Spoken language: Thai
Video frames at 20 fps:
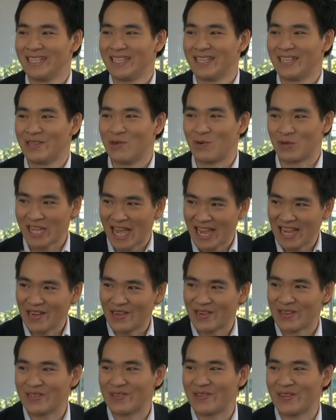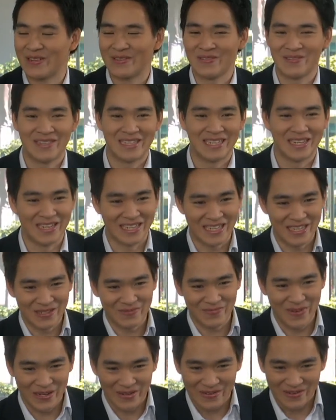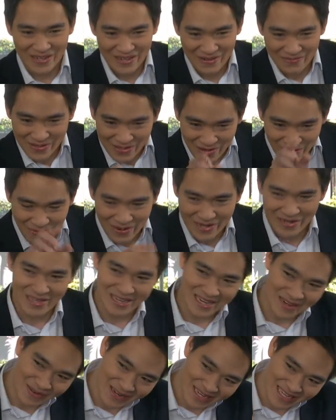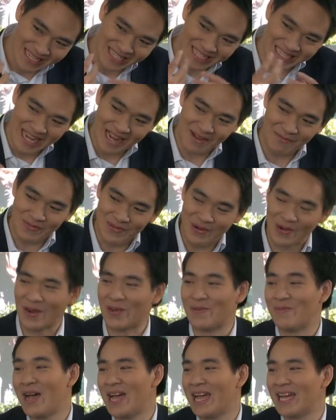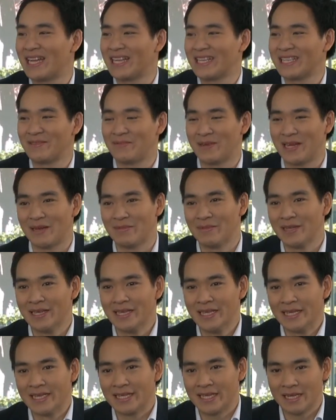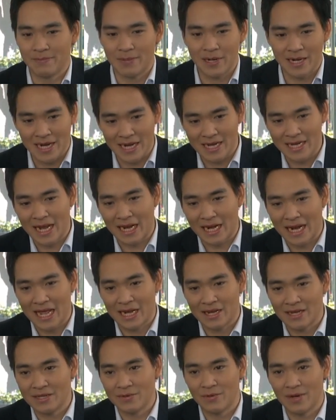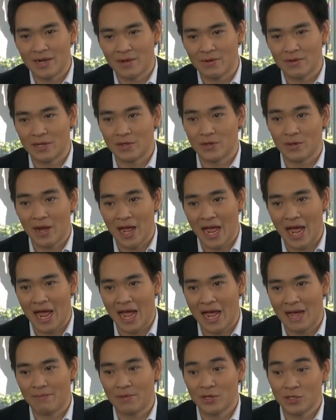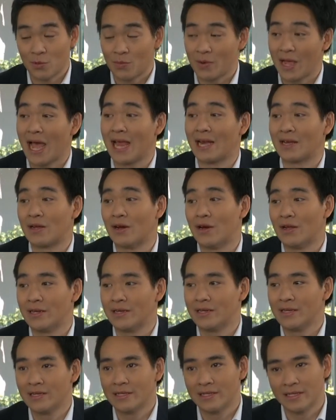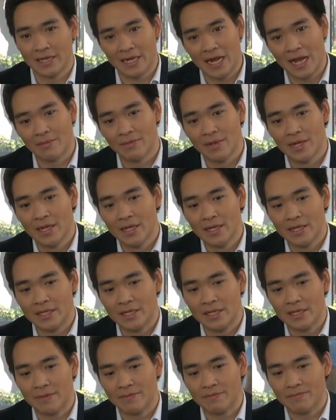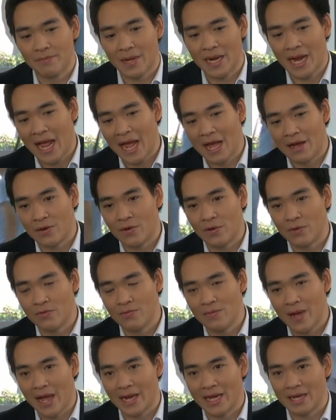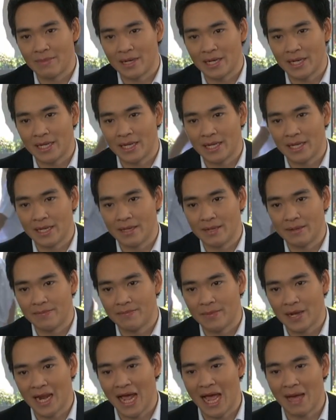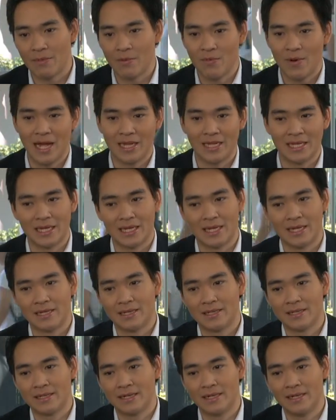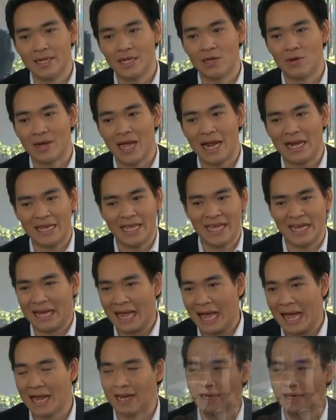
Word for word: ถูกใช้ก่อนด้วยนรถึงจะไปต่อไปถึงจะไปทำของเราบ้างใช่ไหมครับคือประเด็นอย่างแรกก็คือว่าเราเราต้องหาประสบการณ์ก่อนนะครับ ซึ่งปัญหาของคนรุ่นใหม่เนี่ยบางทีปัญหาผมว่าอาจจะเรื่องของการเกี่ยงงาน